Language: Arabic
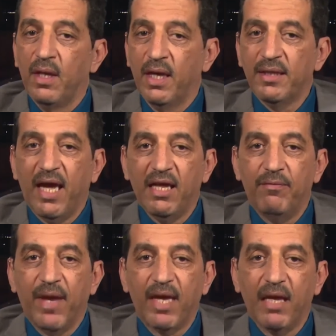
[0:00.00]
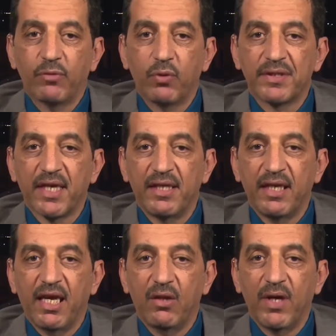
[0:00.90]
التحالف مع قلب تونس
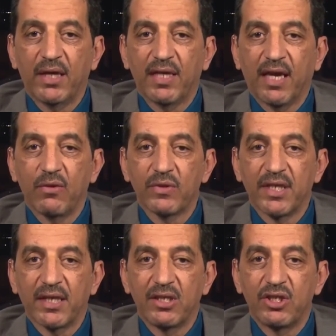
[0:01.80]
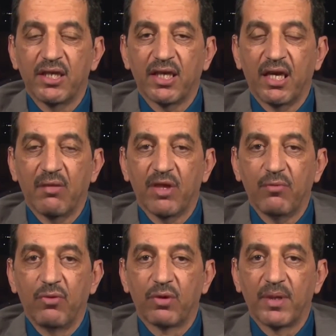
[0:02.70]
تكتيكيا وارد لكنه استراتيجيا غير
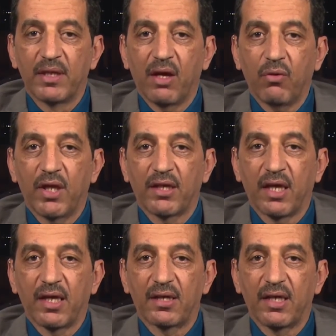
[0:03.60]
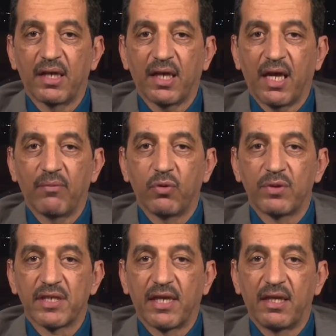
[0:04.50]
مضمون من يقول ان قلب
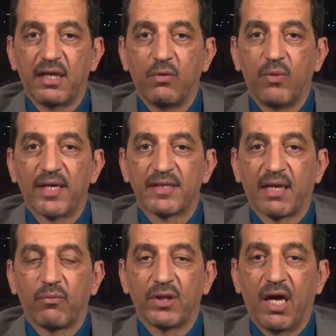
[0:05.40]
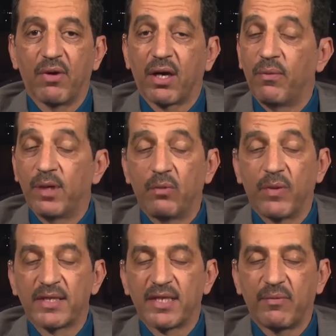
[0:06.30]
تونس لن يمارس المناوره ومن
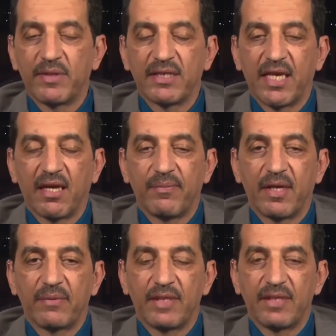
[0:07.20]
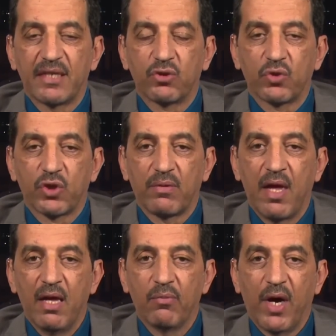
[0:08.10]
يمارس الابتزاز الابتزاز جزء من
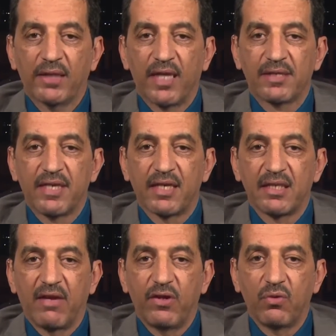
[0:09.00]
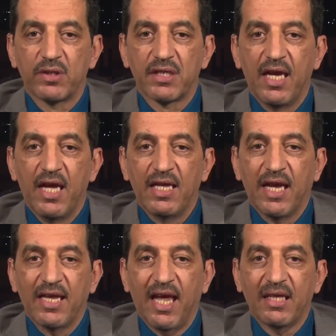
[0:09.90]
المعادله السياسيه في تونس
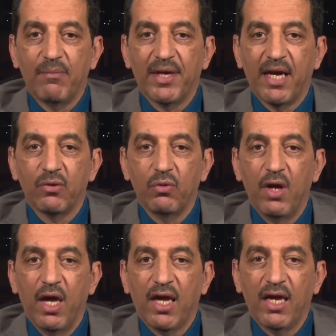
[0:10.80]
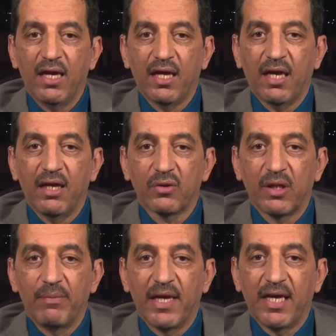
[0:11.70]
لكن اعتبر انه خير
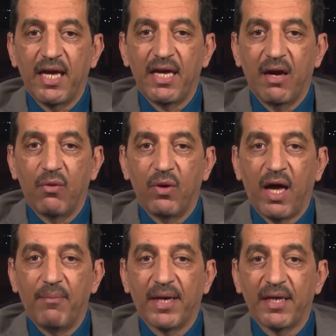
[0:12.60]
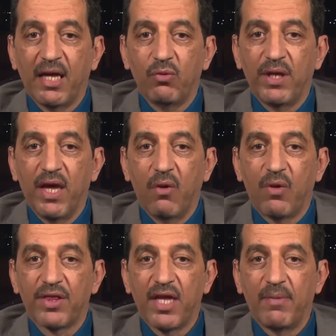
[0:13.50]
الطب الكي او امر الادويه هو
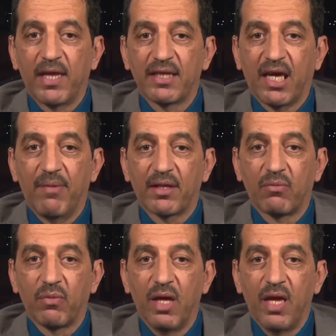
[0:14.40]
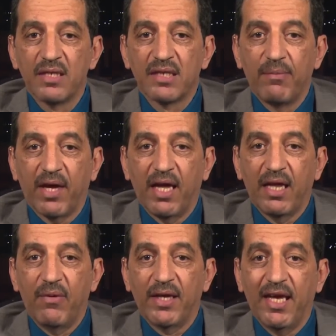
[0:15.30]
الذهاب الى انتخابات سابقه
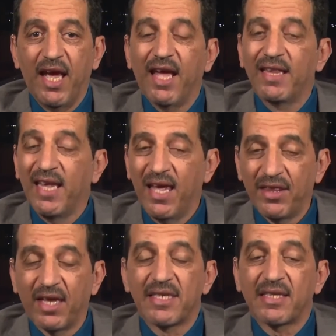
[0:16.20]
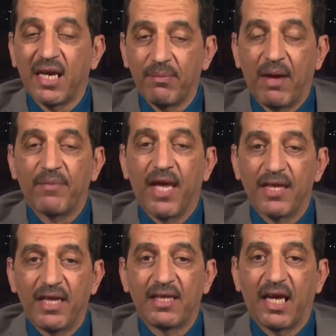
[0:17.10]
لاوانها النهضه ستربح من
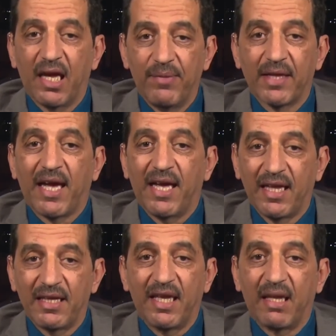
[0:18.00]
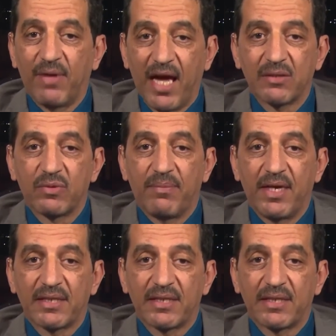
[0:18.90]
هذه الانتخابات عدديا بحسب جميع